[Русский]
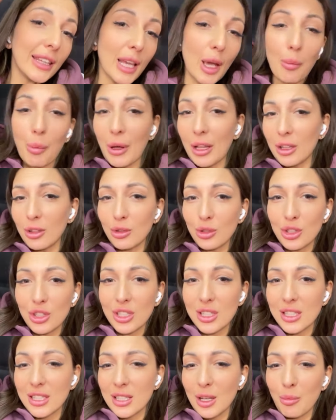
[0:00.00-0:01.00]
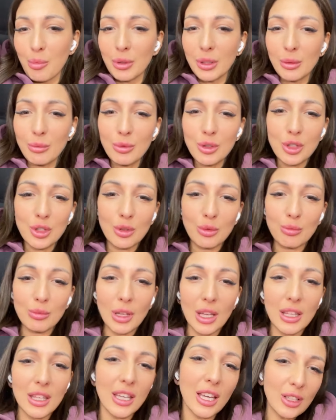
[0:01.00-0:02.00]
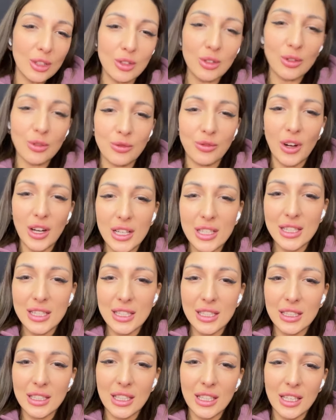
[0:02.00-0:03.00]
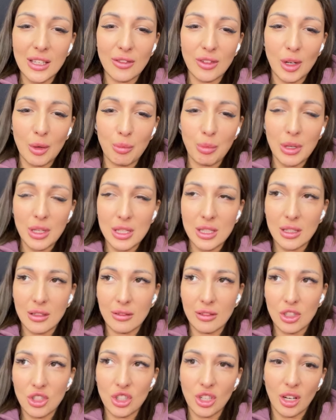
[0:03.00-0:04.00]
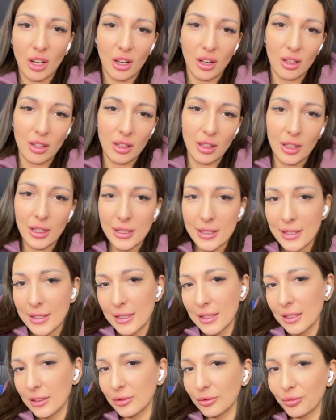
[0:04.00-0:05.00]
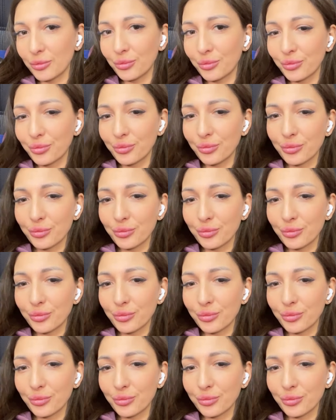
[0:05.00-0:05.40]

не получится, потому что у меня нету вакцины европейской. Вообще классно.